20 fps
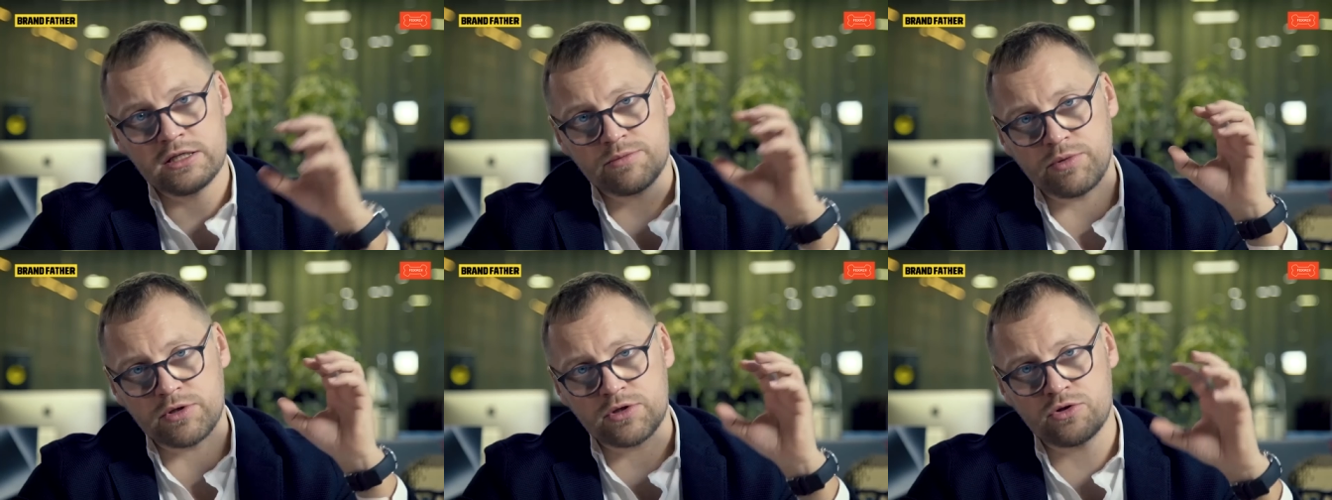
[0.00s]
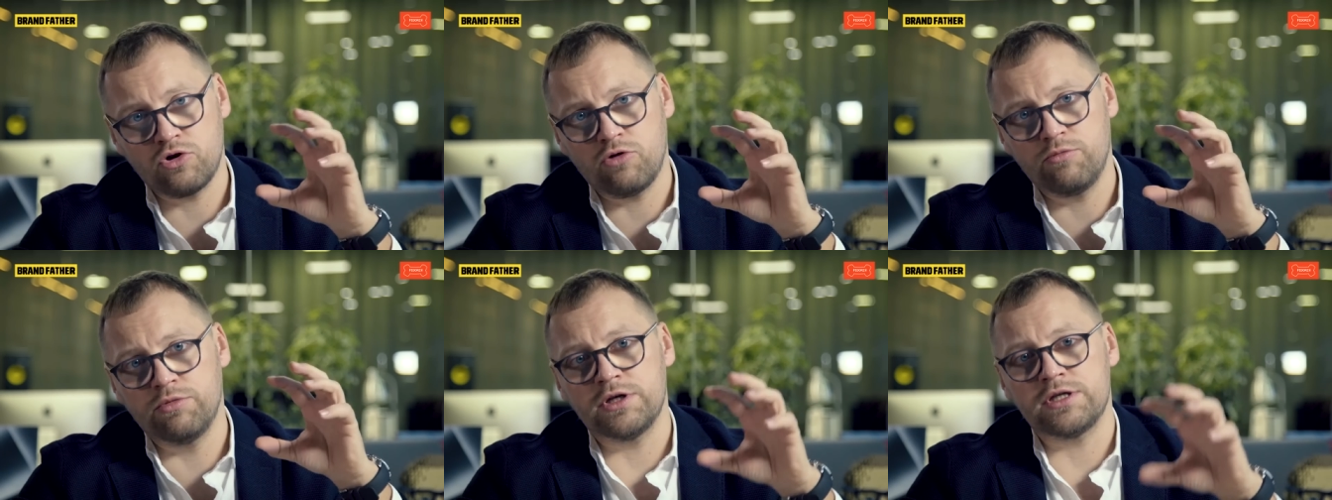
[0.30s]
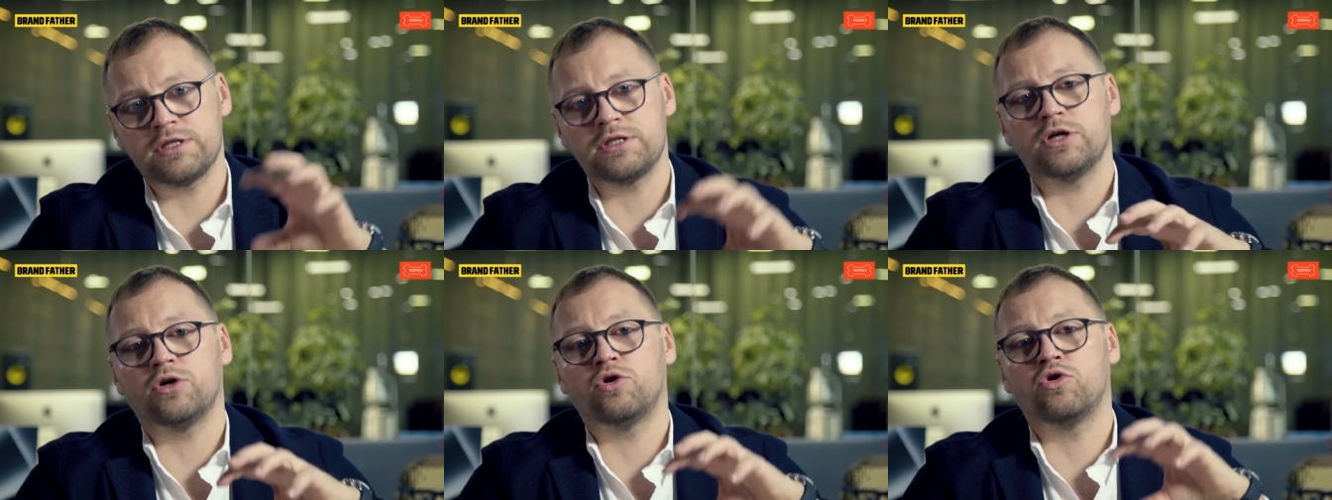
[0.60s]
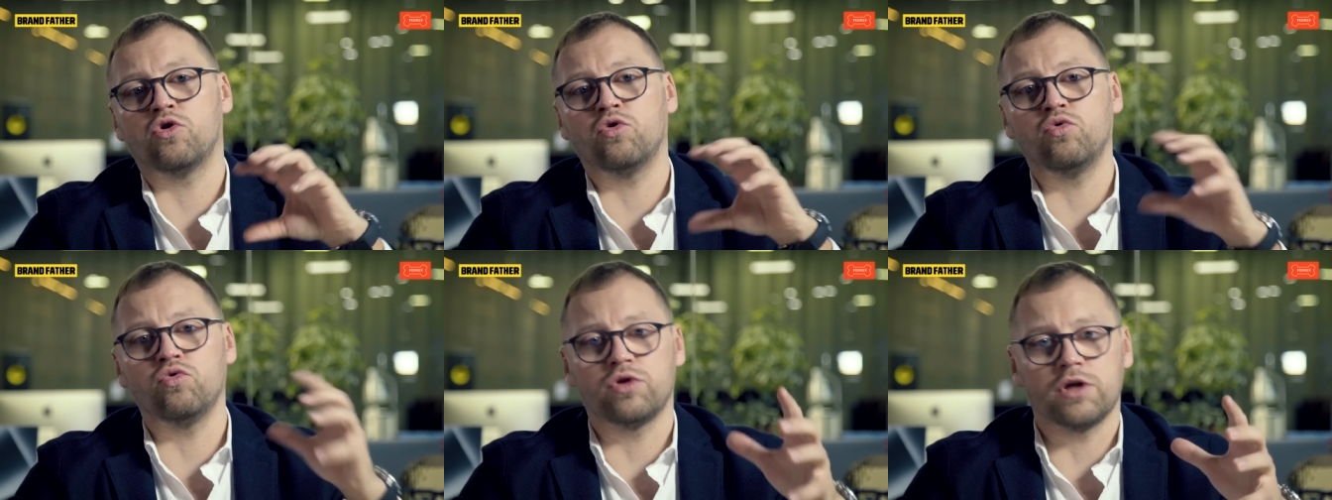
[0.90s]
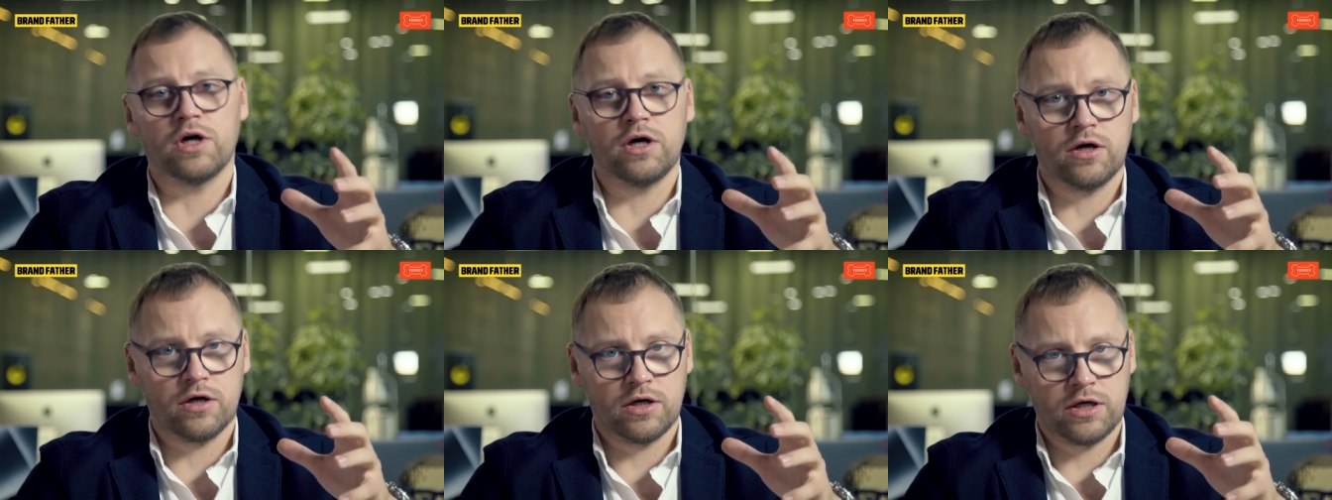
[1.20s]
Способности
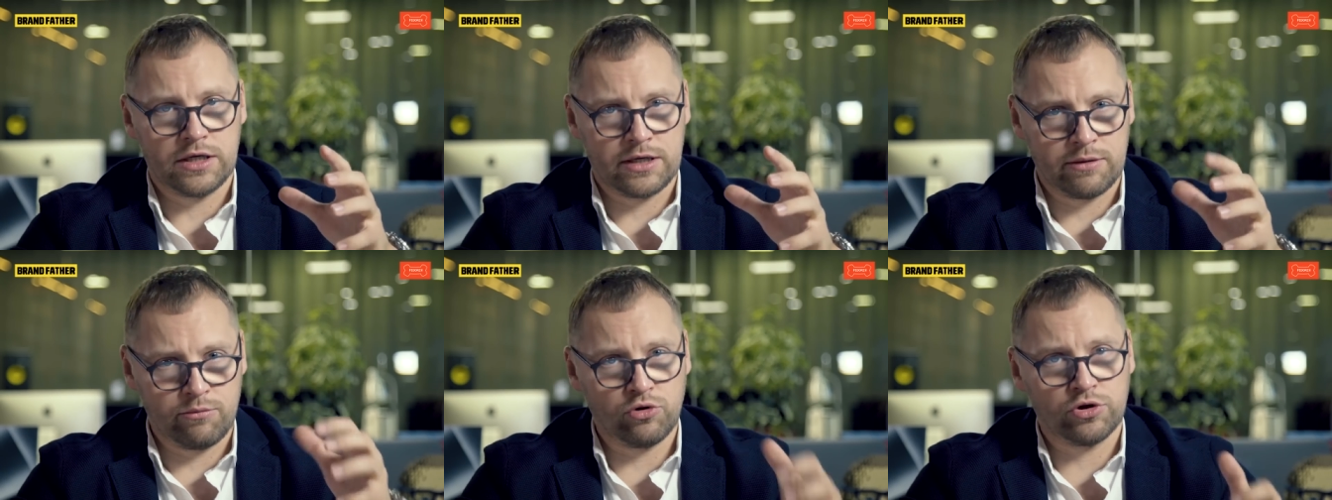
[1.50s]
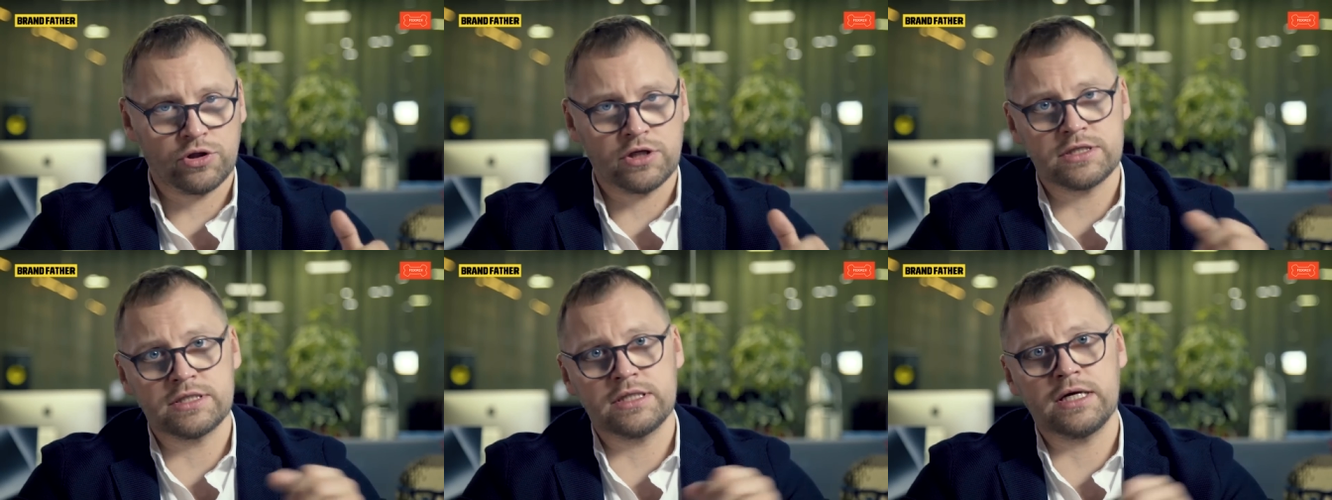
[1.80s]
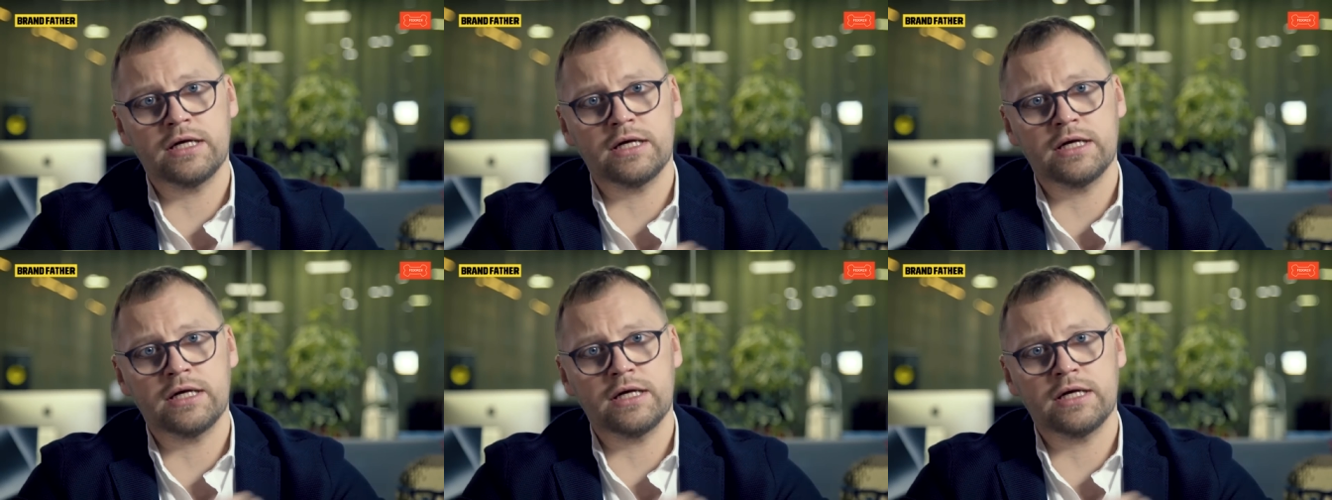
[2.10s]
круто работать с